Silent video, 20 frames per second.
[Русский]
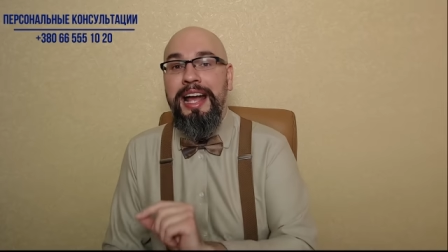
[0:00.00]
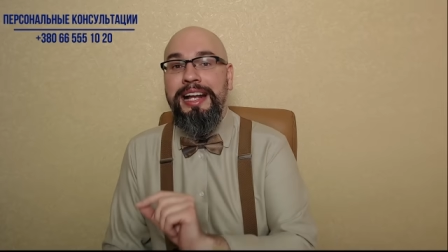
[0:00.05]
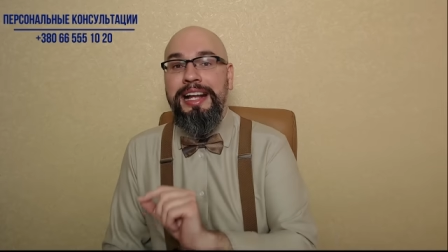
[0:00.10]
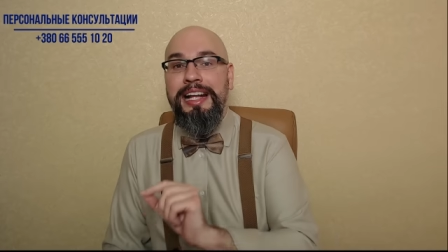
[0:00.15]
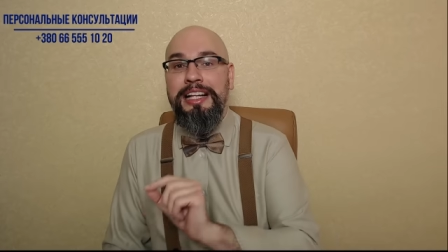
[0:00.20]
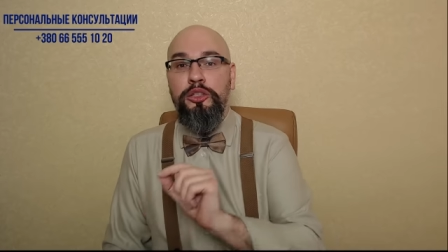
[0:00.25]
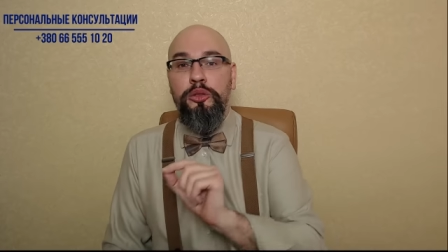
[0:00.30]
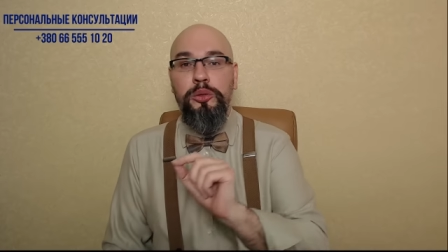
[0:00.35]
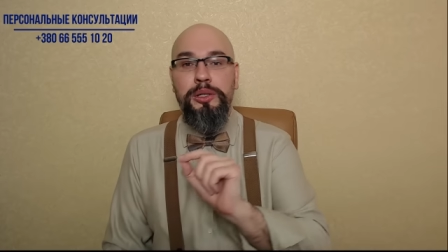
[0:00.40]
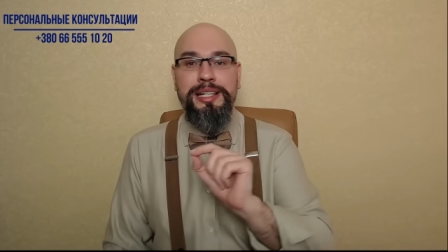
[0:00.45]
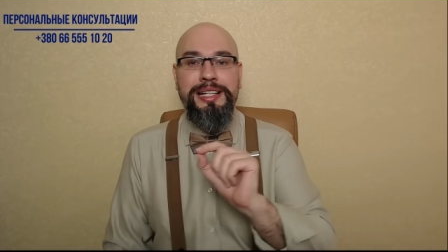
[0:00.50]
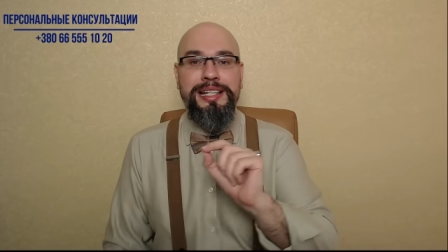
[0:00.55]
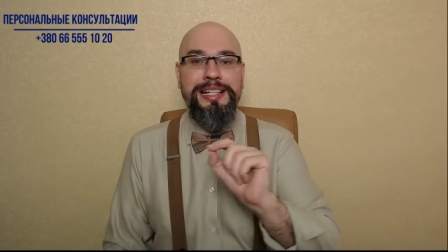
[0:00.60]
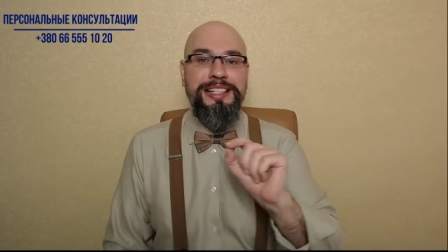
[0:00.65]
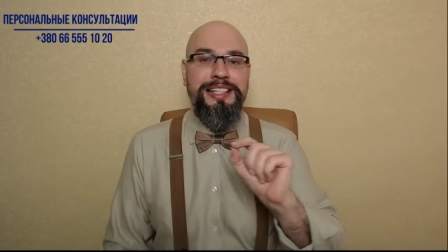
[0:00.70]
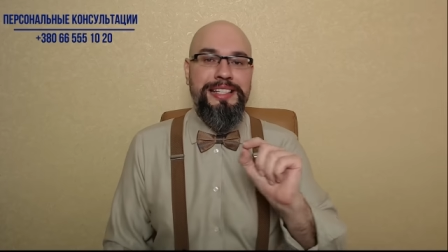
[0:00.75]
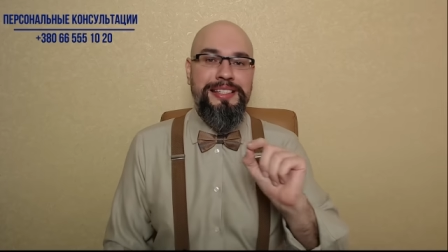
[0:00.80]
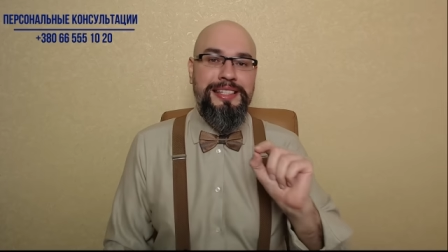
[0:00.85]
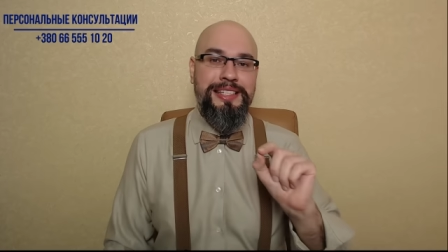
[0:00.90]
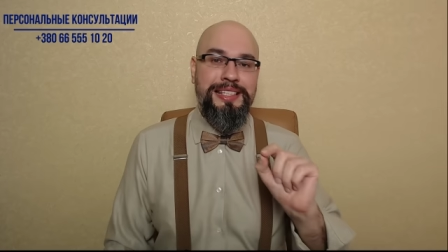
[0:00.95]
которые
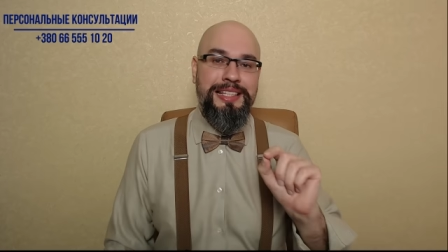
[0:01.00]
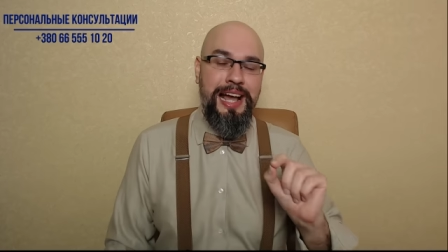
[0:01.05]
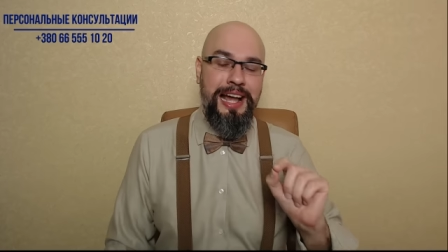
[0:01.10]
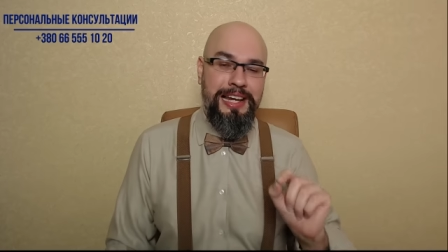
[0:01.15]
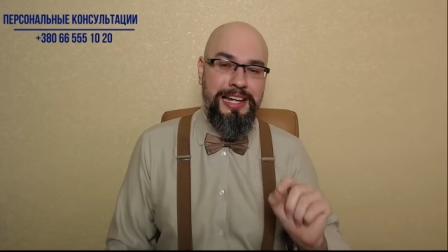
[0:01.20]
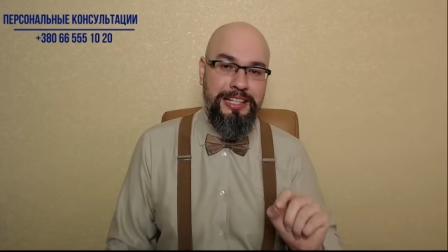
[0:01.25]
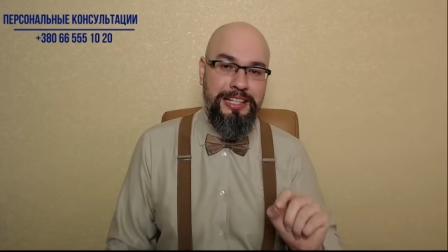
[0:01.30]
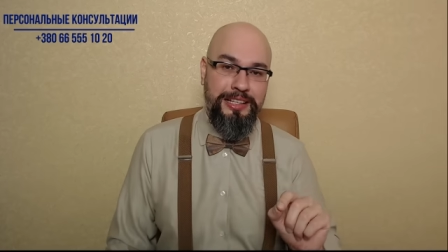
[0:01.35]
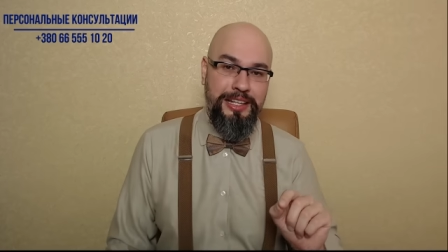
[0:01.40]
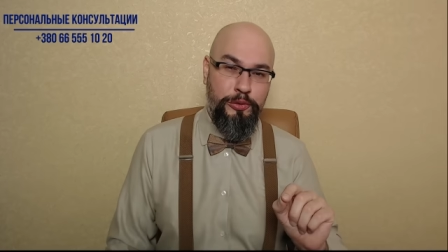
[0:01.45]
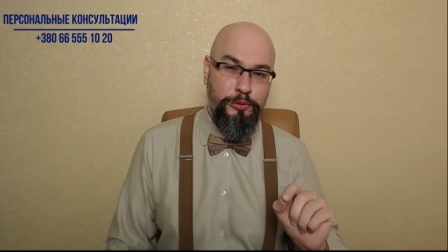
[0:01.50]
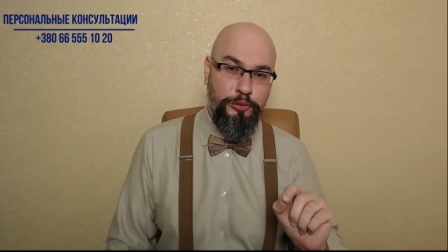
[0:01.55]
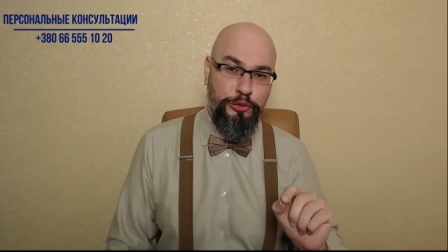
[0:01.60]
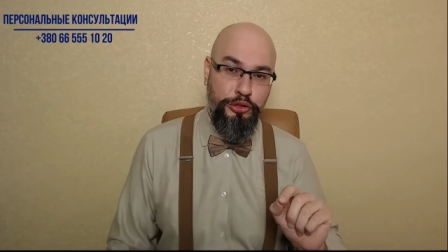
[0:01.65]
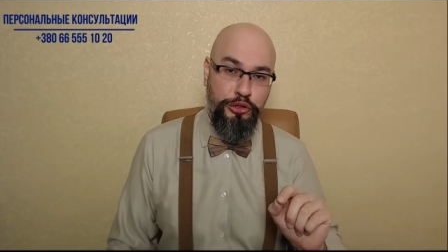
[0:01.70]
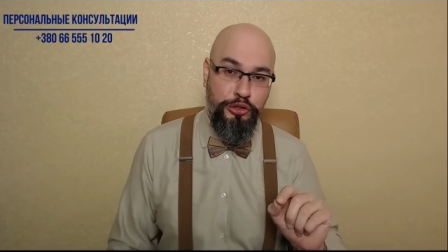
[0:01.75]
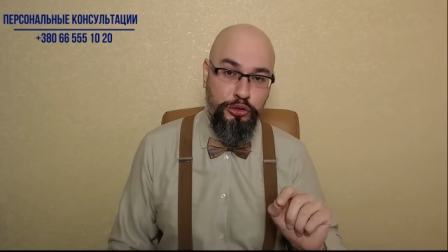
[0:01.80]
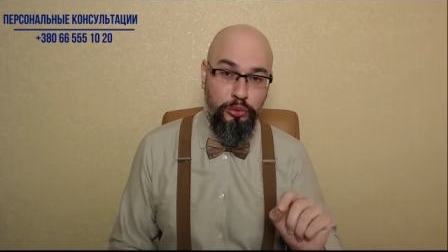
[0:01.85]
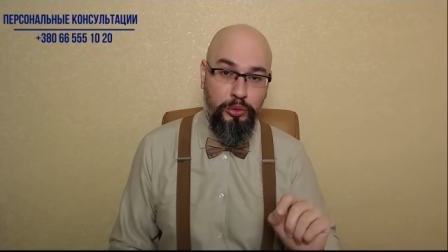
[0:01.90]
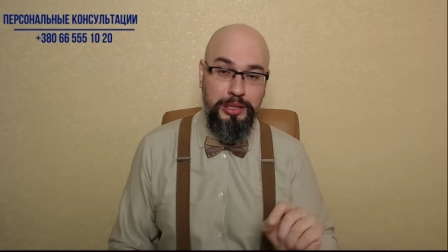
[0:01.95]
не стали на
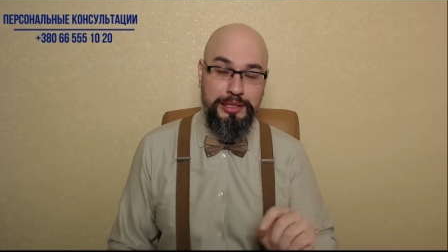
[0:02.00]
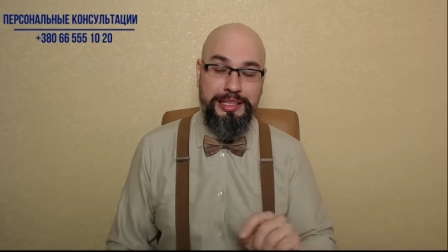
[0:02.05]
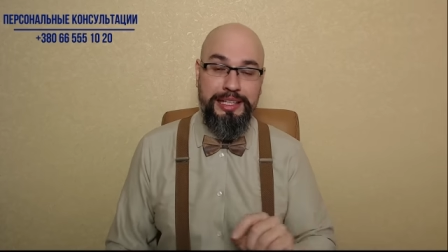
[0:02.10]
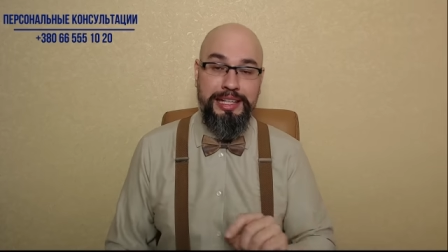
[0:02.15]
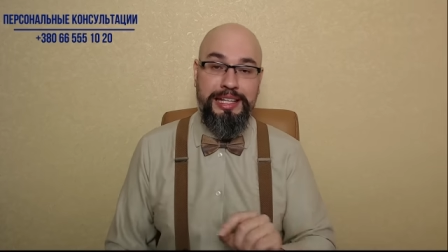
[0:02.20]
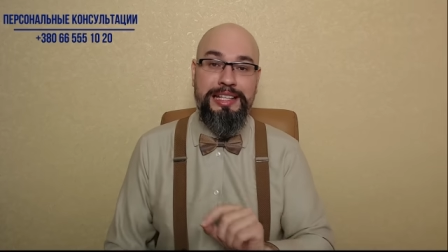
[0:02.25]
учет